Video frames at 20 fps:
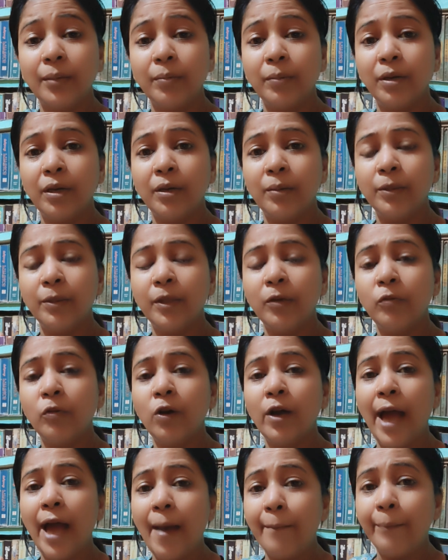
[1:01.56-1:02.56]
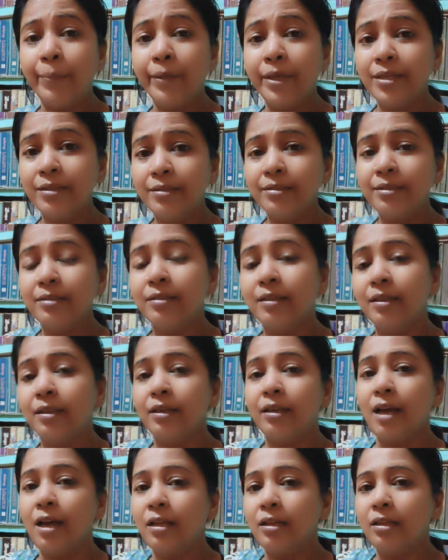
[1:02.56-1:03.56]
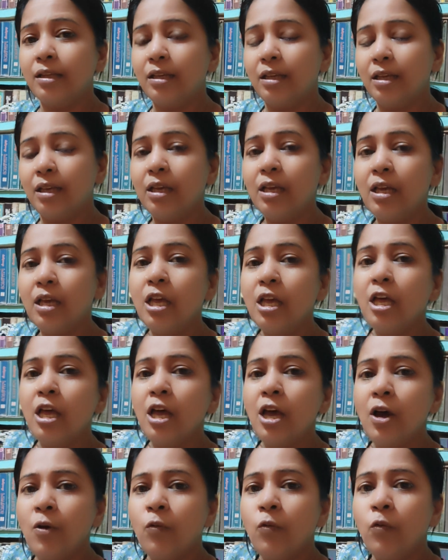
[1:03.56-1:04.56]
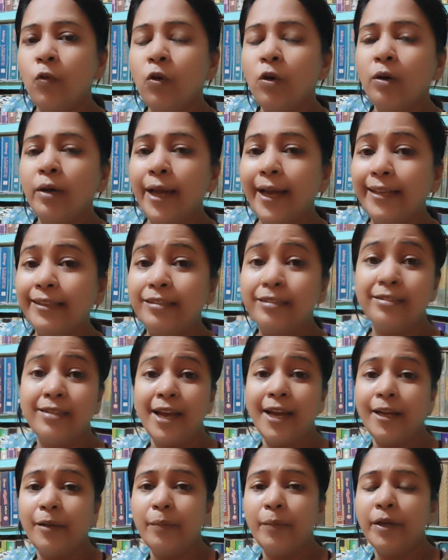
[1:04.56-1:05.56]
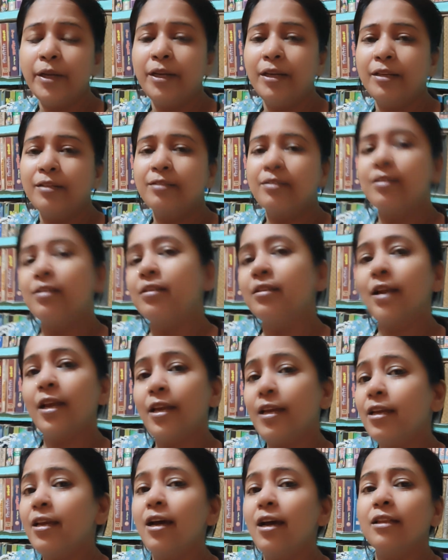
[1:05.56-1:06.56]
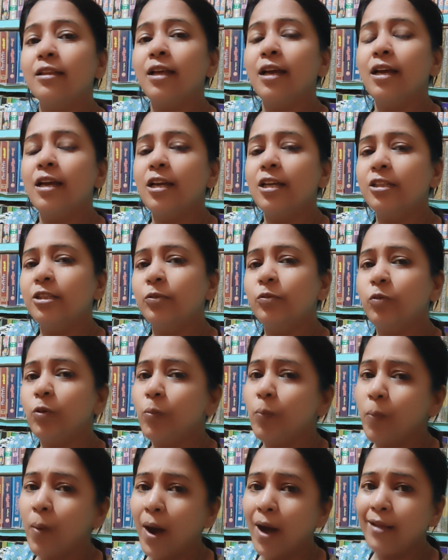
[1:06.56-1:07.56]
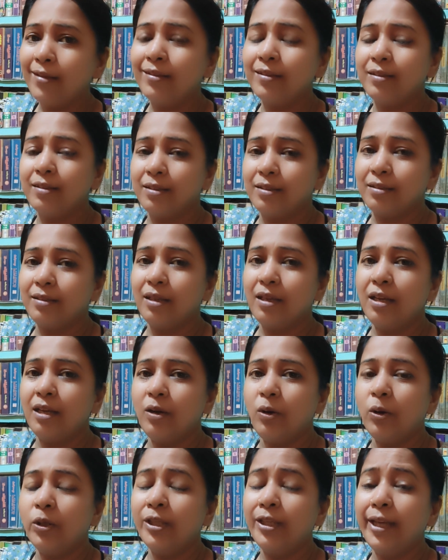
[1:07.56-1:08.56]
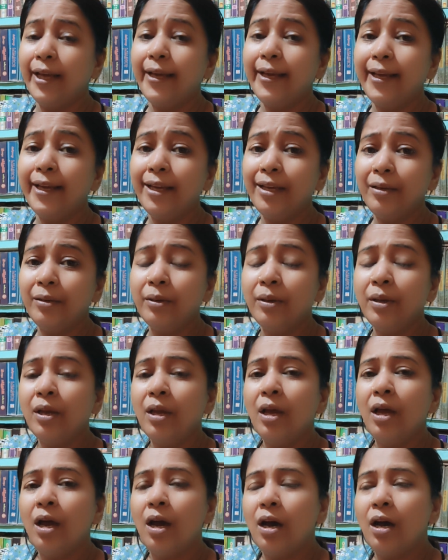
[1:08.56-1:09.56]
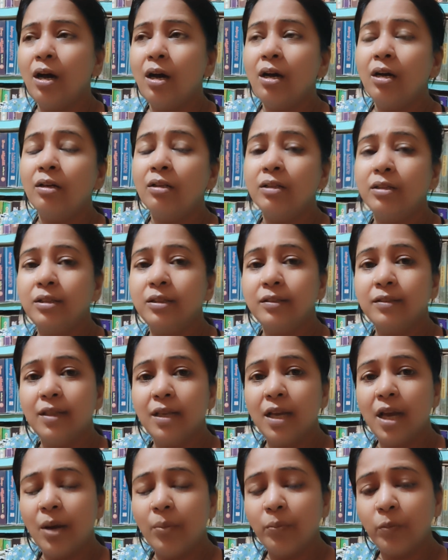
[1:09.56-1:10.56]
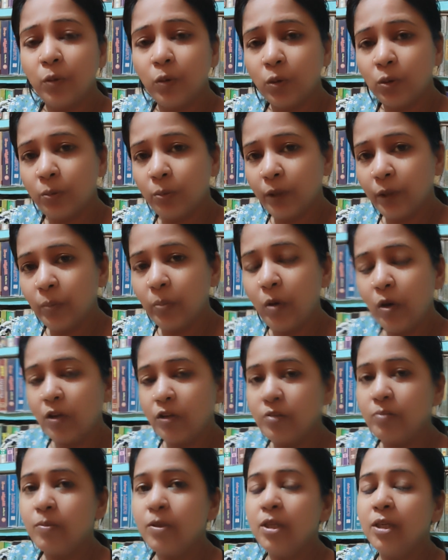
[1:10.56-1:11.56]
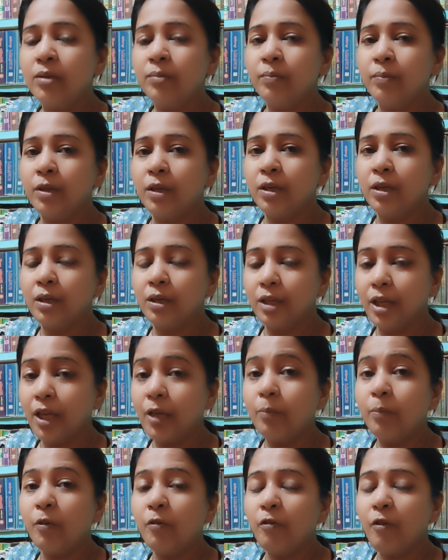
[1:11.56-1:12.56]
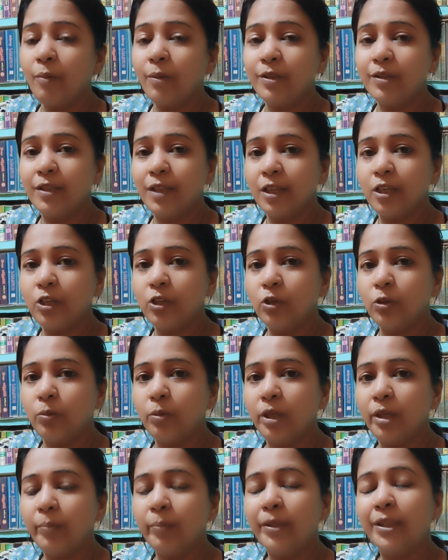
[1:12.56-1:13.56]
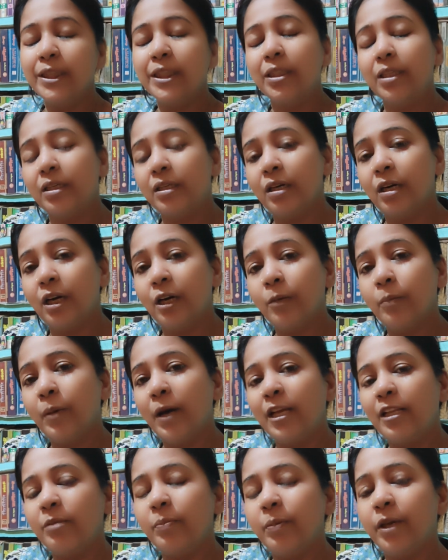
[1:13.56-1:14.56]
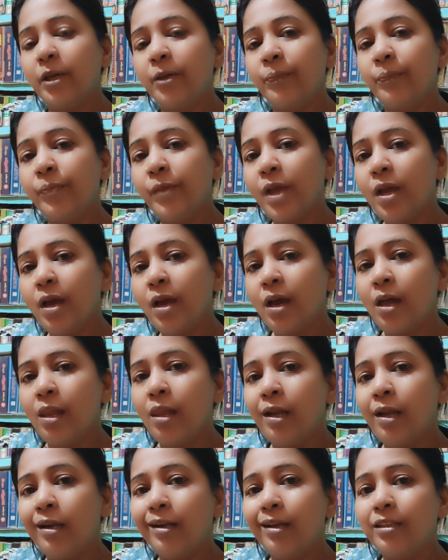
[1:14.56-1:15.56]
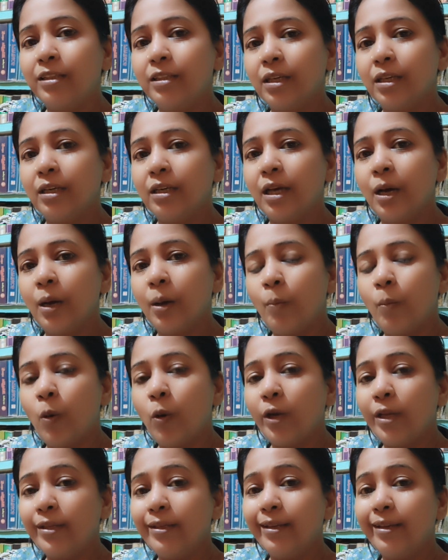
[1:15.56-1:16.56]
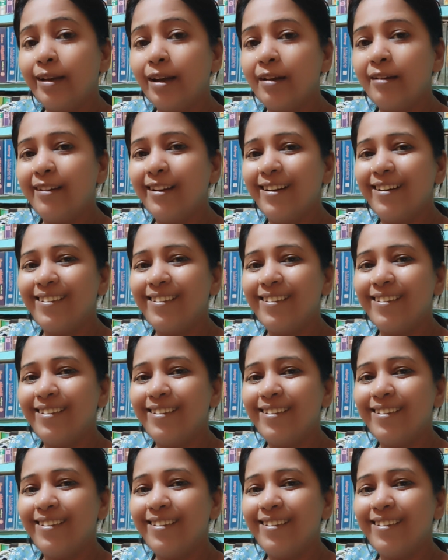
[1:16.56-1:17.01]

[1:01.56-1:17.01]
का मतलब वो हैप्पीनेस नज़र नहीं आती है वो एक्साइटमेंट नज़र नहीं आता है जब वो बात करता है और यही चीज़ें हमको बिग बॉस में यही परफॉर्मेंस देखने को मिली बस हर बात पे लड़ना झगड़ना बॉडी दिखाना